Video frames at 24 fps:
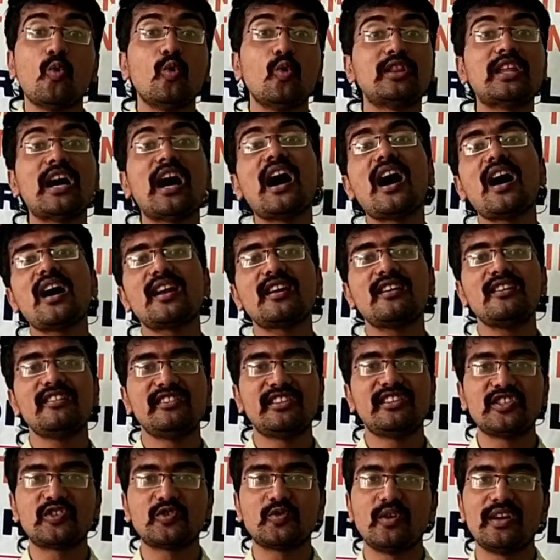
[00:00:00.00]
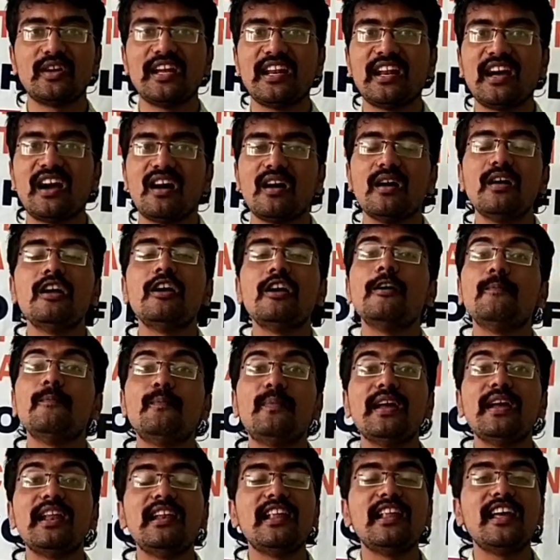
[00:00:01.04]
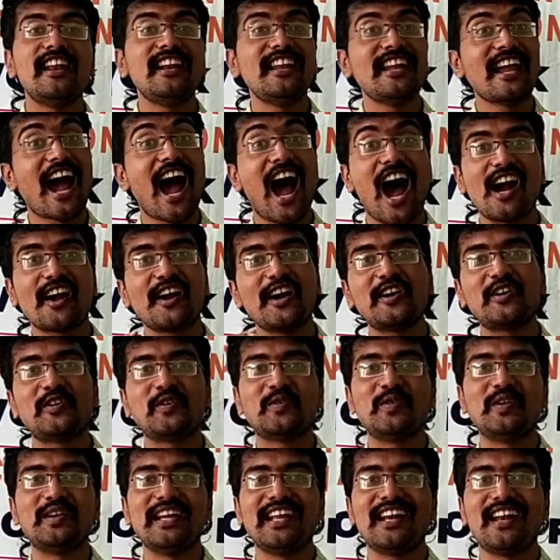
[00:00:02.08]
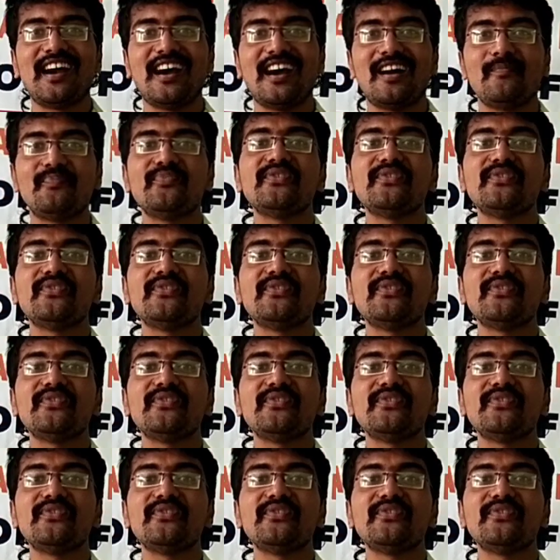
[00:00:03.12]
ఉదాహరణలు తీసుకునేలా పిల్లల్ని ఆకట్టుకునేలా